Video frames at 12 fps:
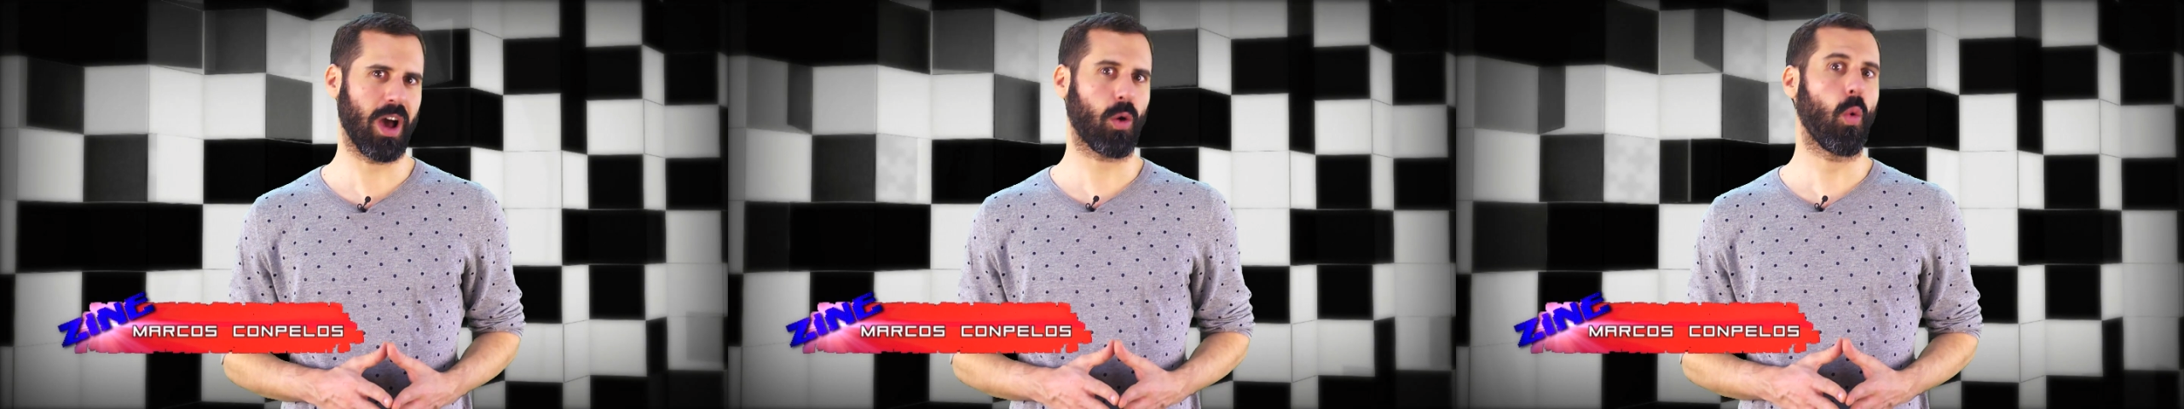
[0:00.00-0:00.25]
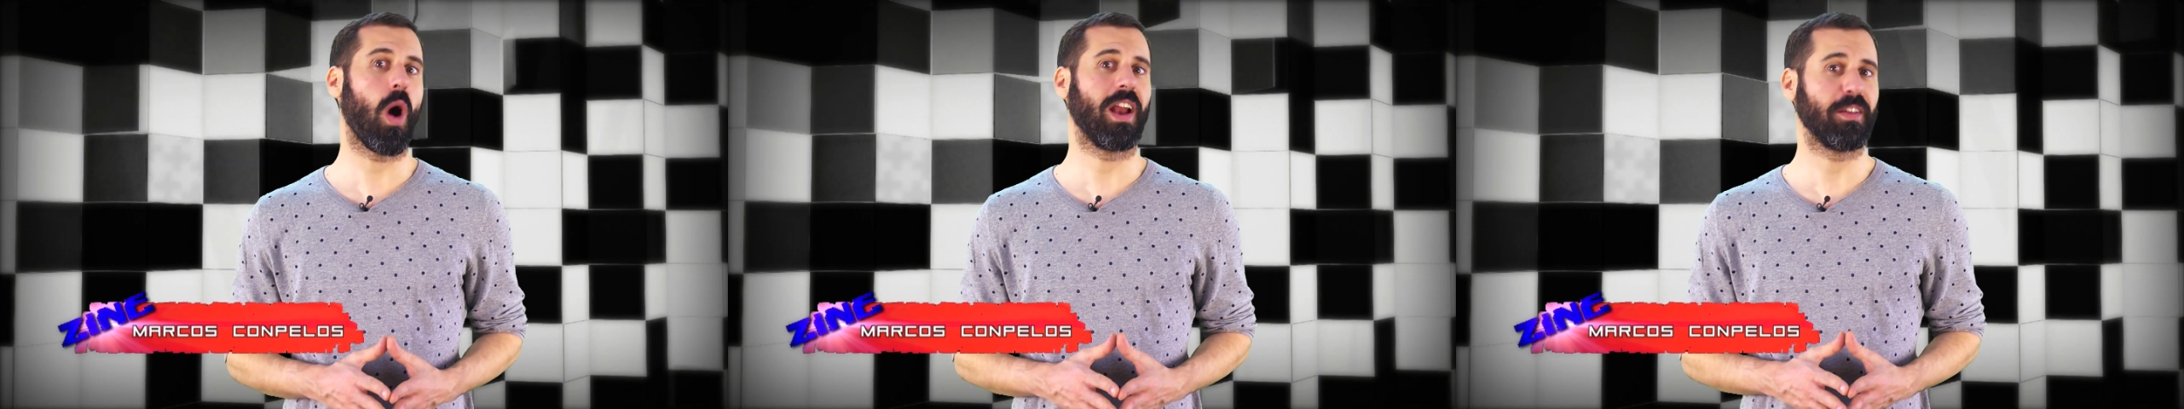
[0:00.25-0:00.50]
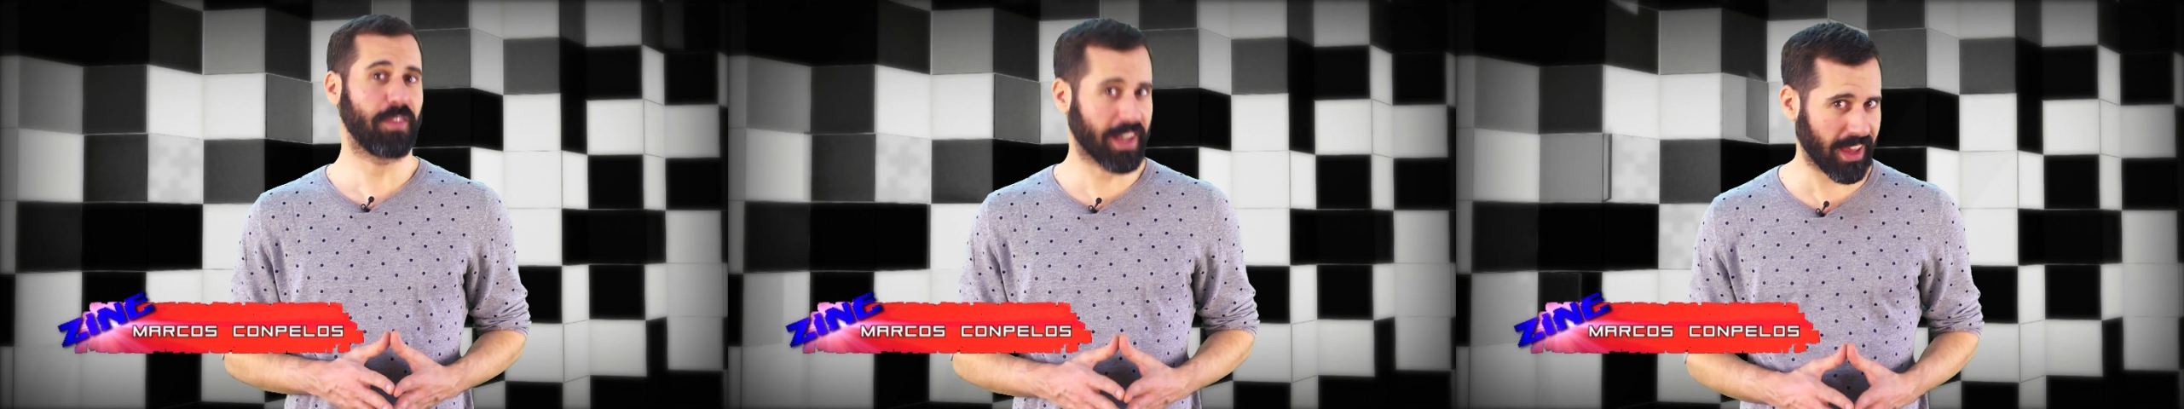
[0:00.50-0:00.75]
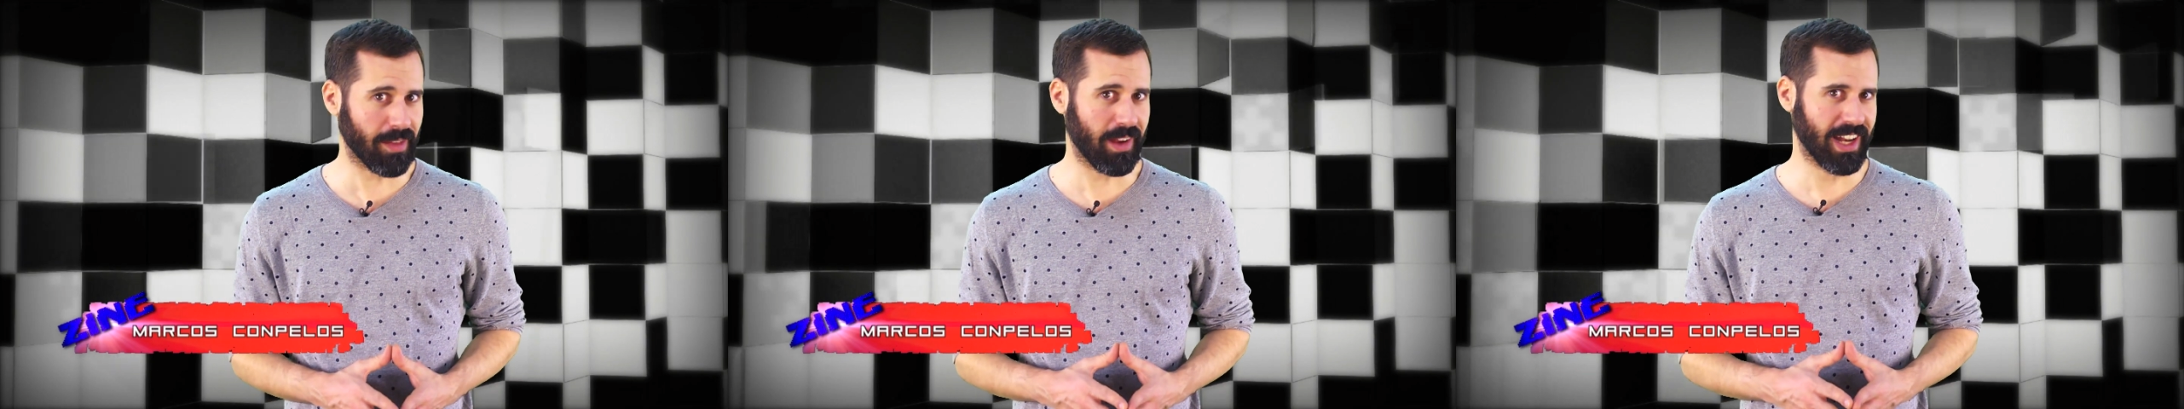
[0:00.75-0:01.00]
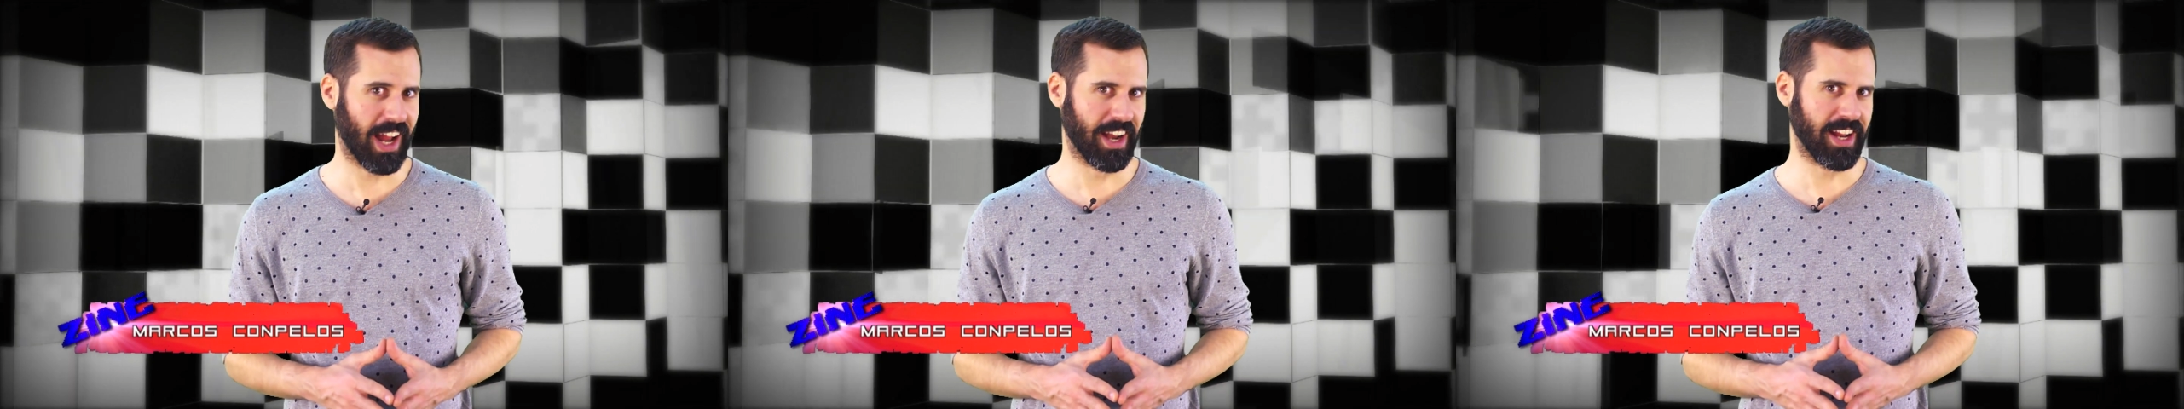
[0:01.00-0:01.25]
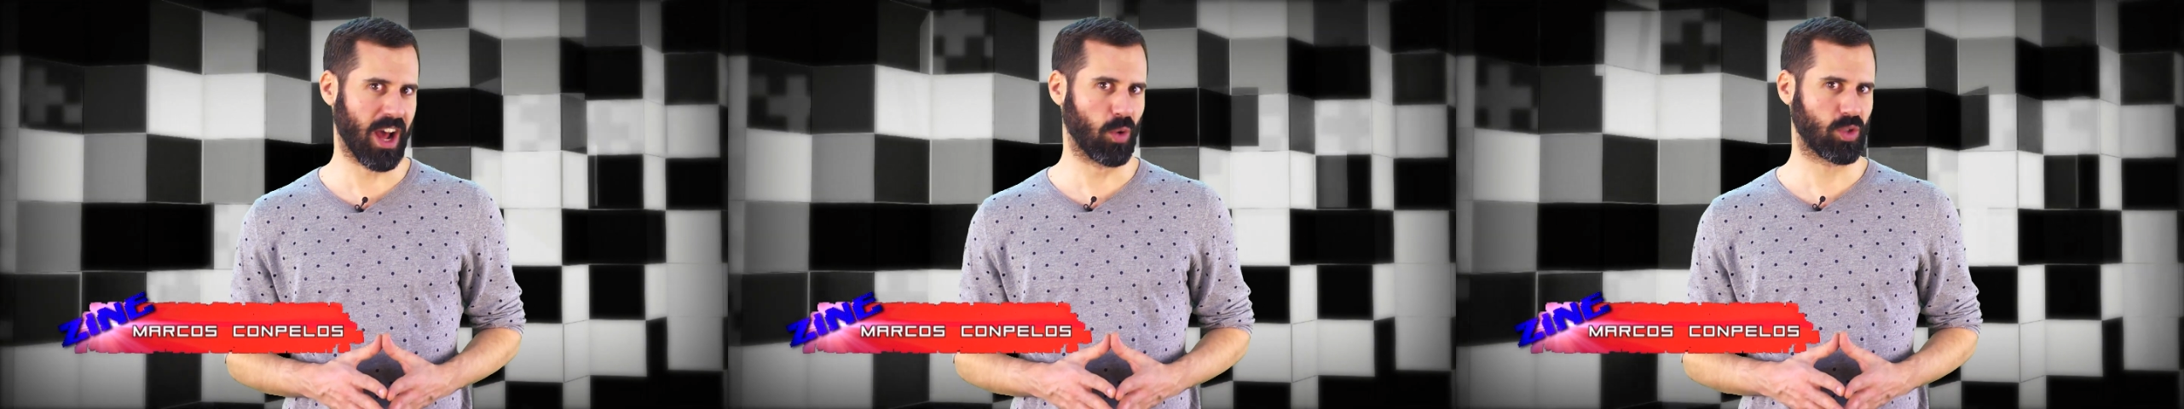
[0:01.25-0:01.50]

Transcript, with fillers: una cualificada bailarina